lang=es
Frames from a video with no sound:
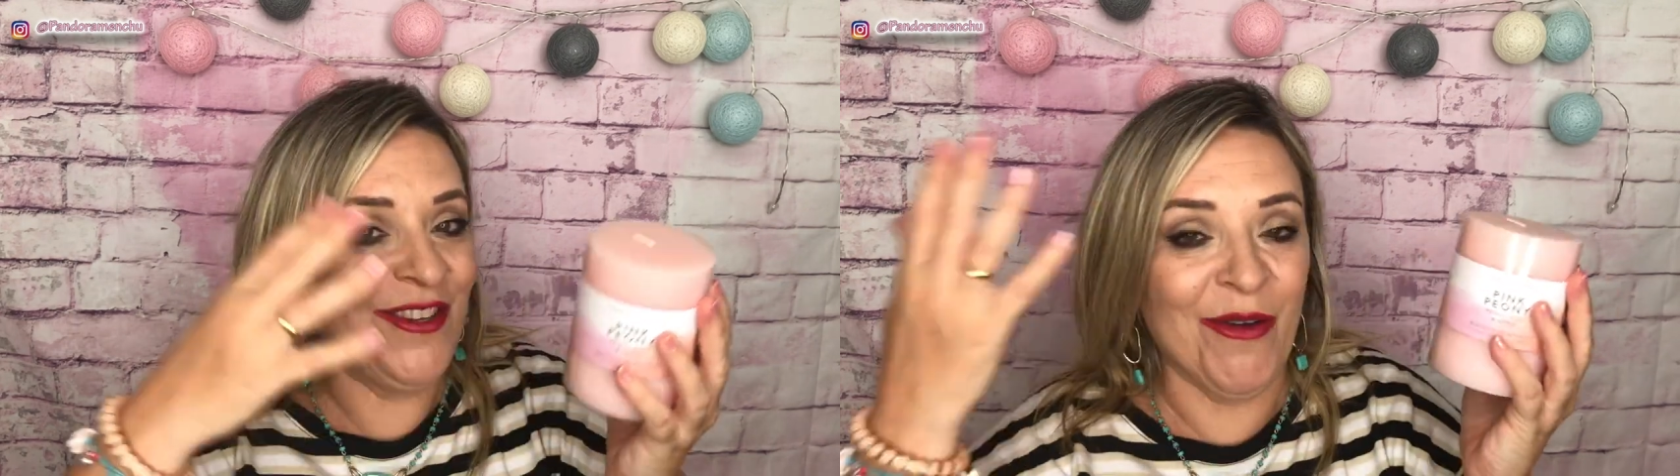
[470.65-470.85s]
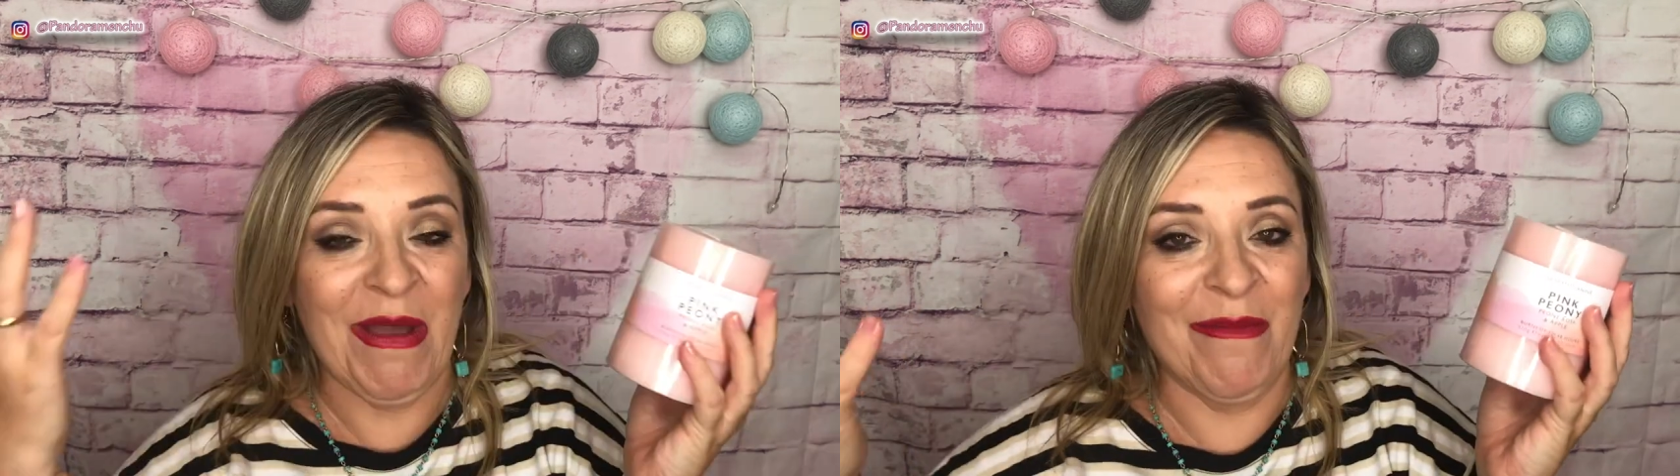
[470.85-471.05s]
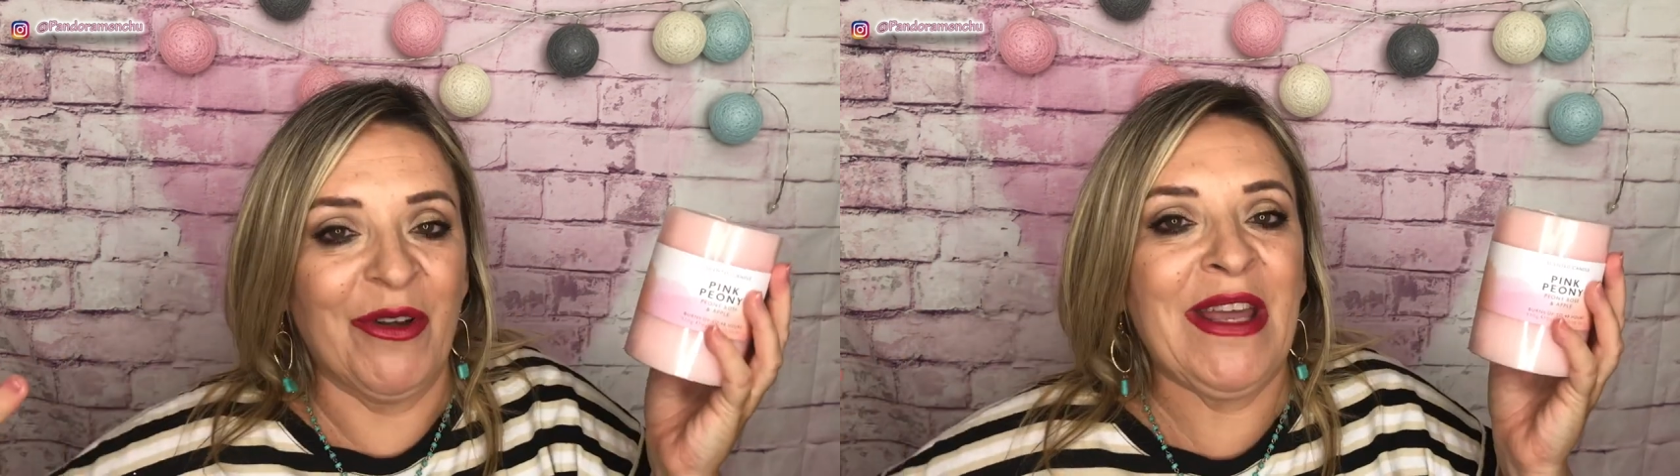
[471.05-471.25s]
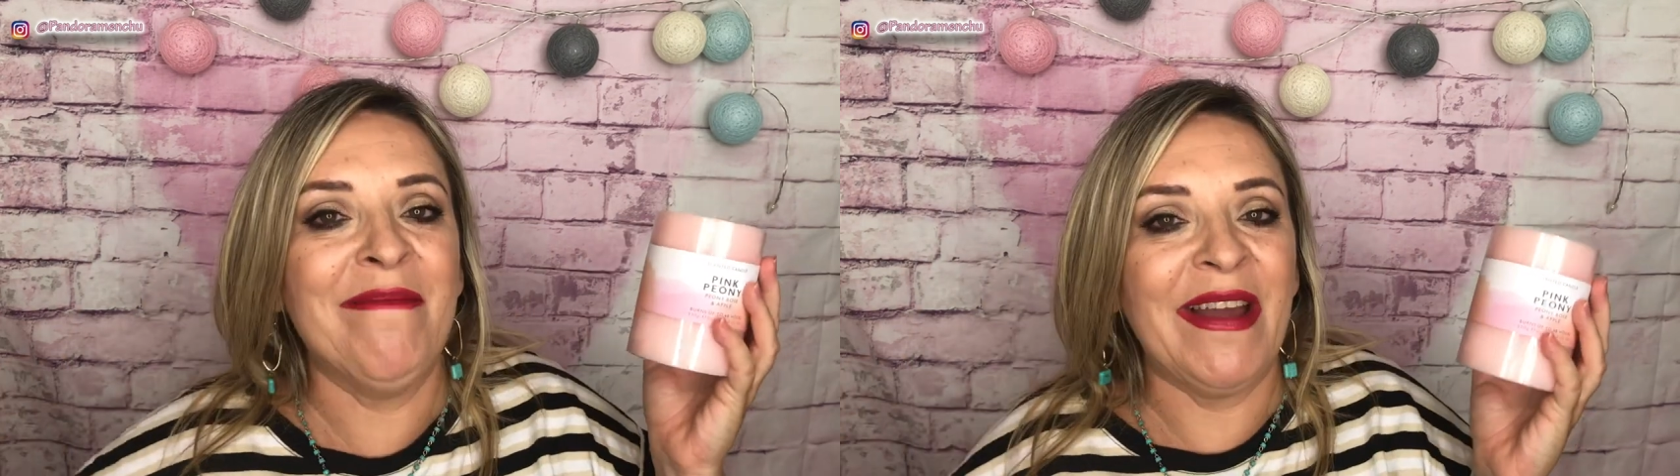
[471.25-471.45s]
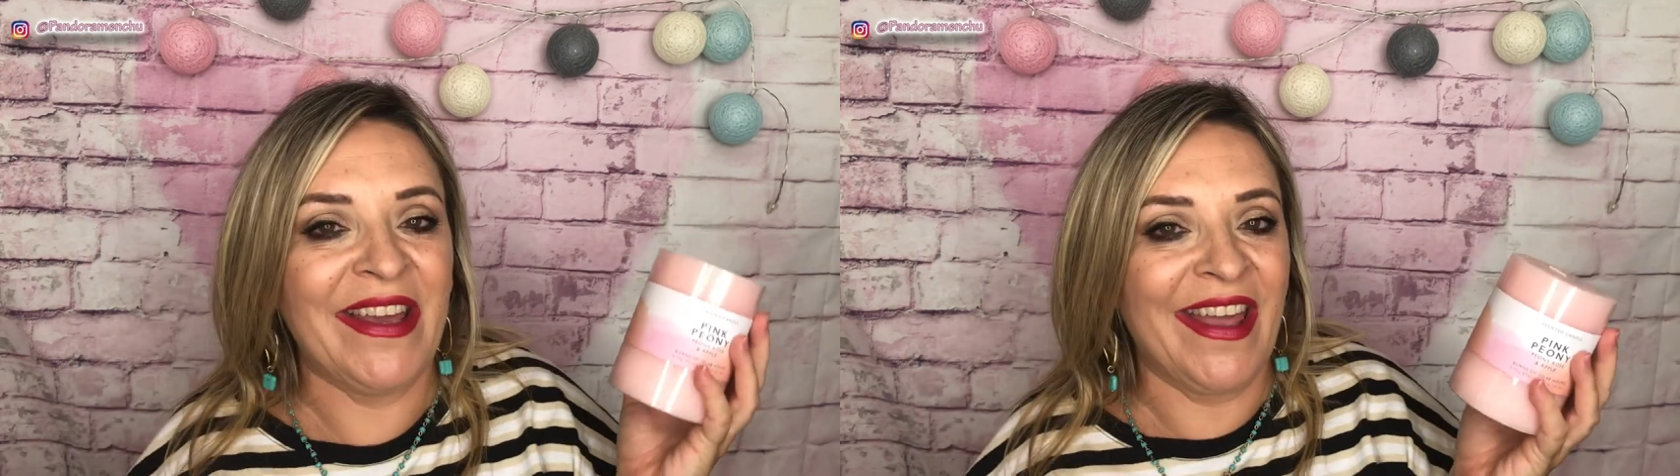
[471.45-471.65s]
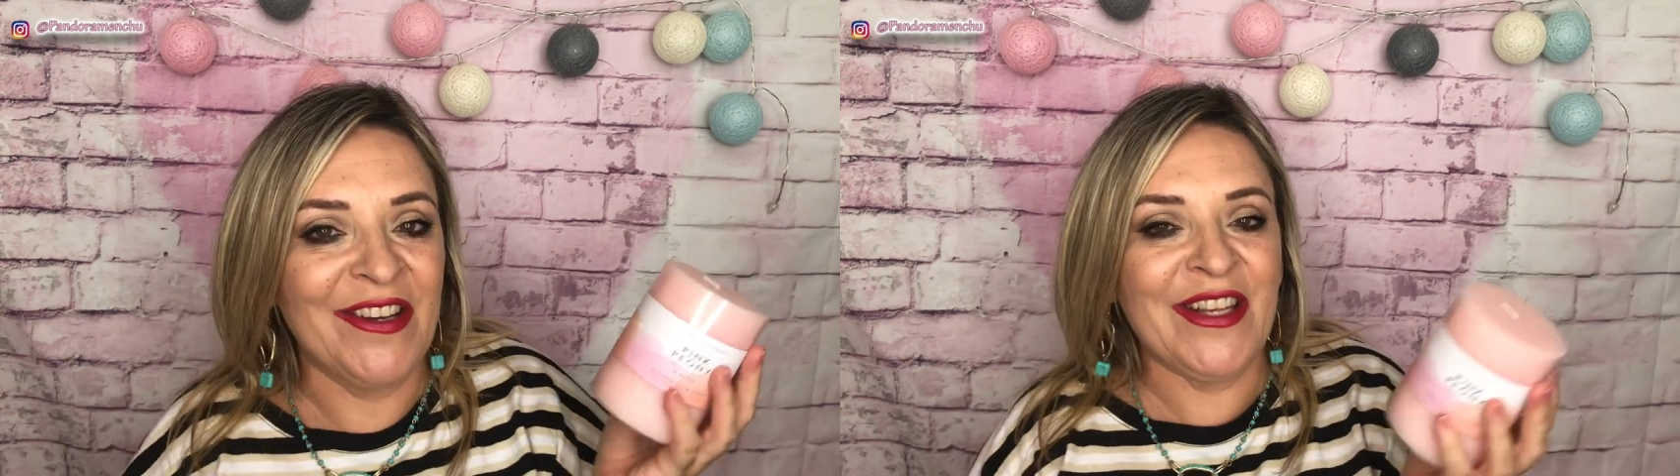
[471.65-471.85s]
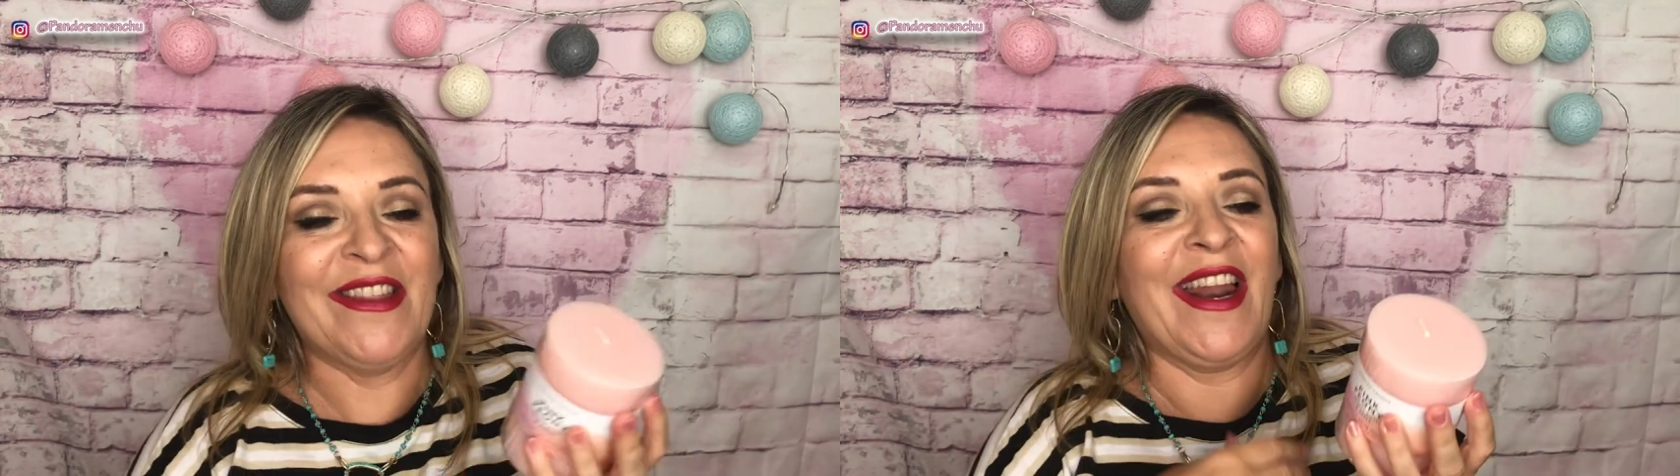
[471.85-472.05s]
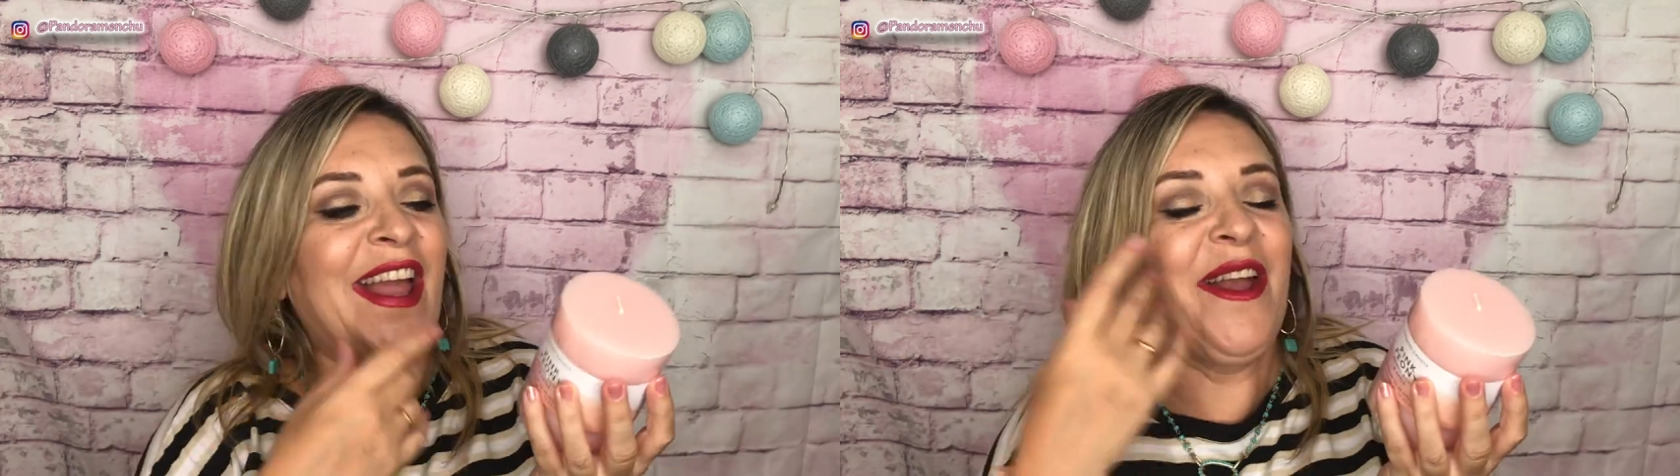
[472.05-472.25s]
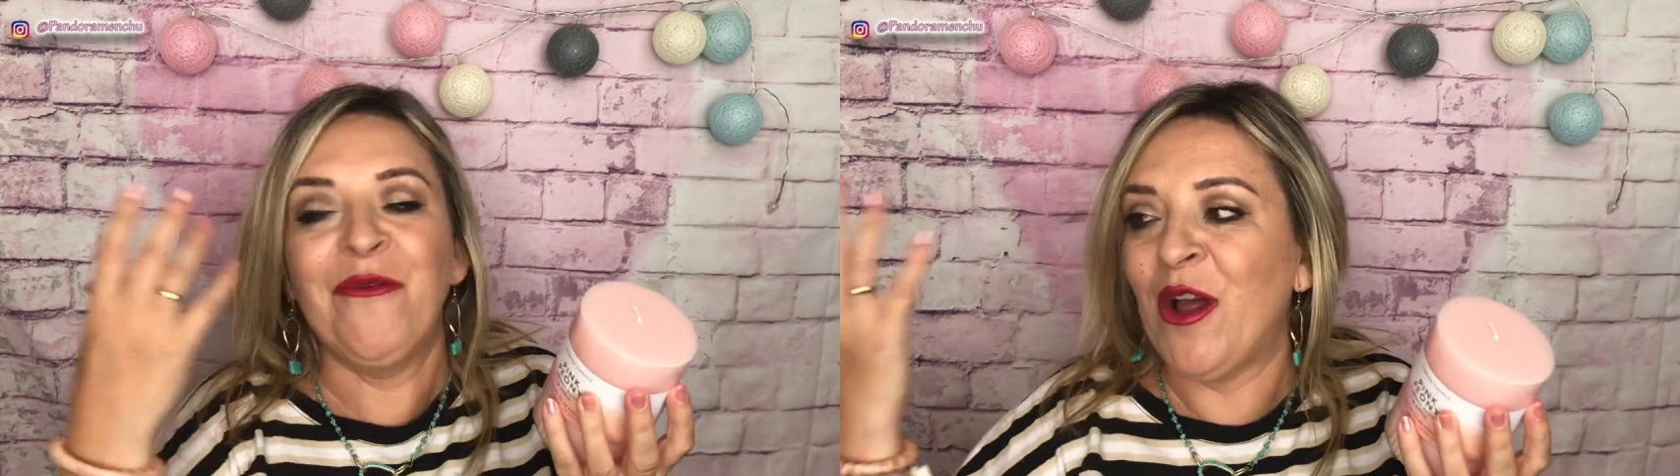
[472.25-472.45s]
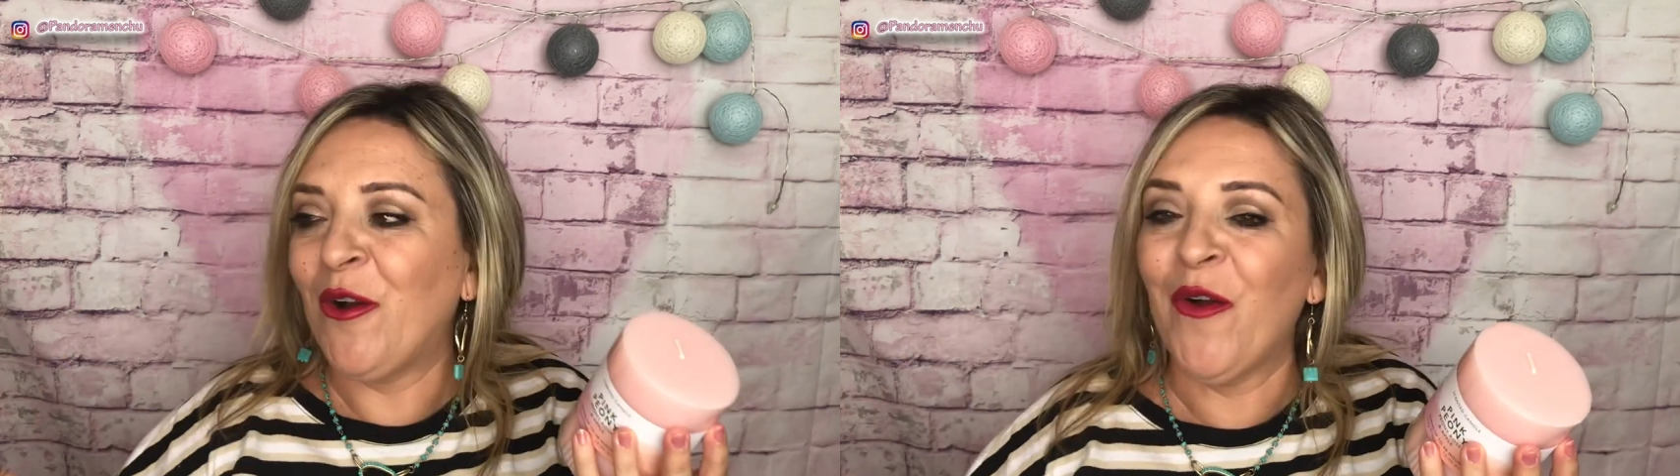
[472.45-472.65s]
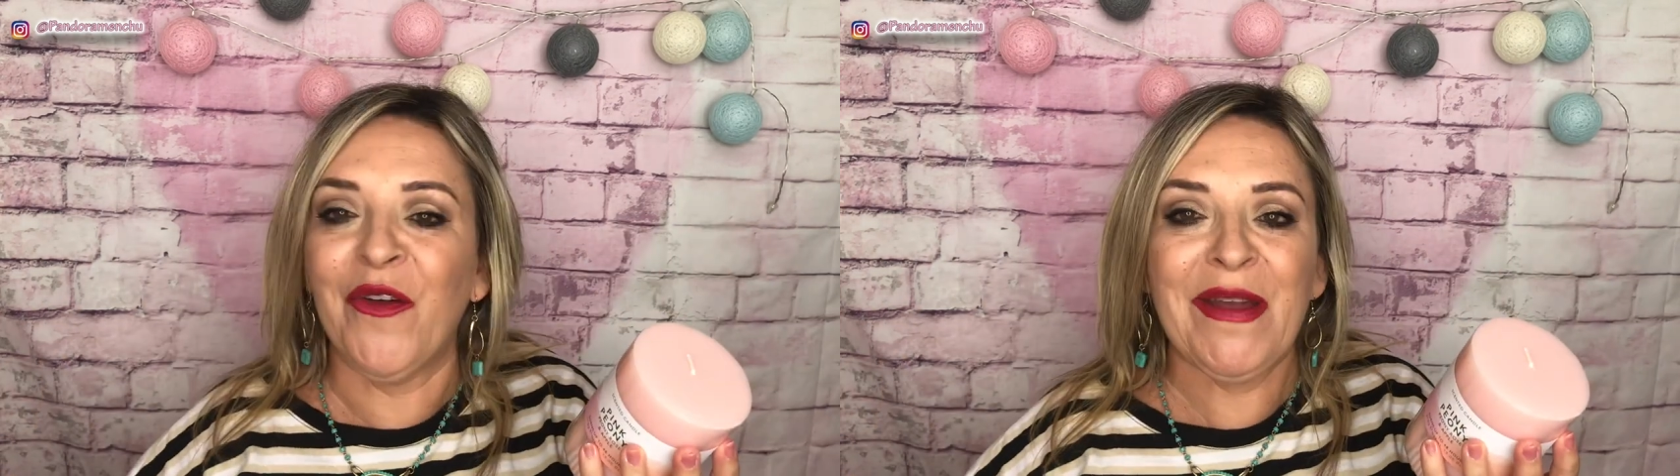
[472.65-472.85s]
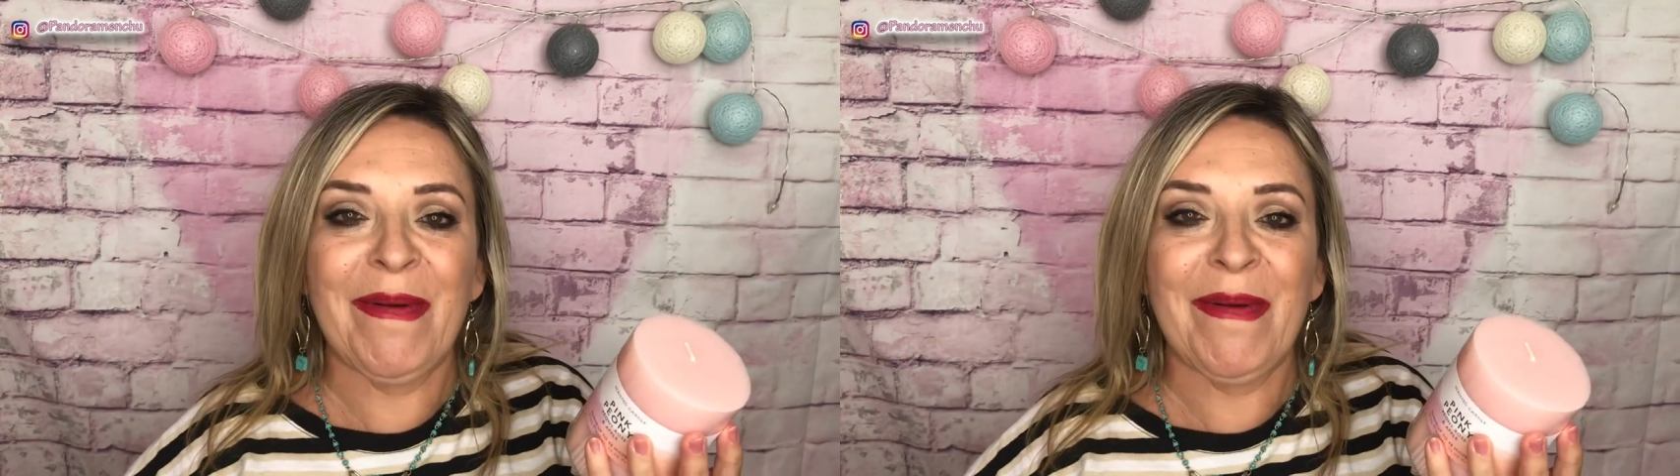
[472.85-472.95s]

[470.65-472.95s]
lo mismo, quien va Care se trae un algodón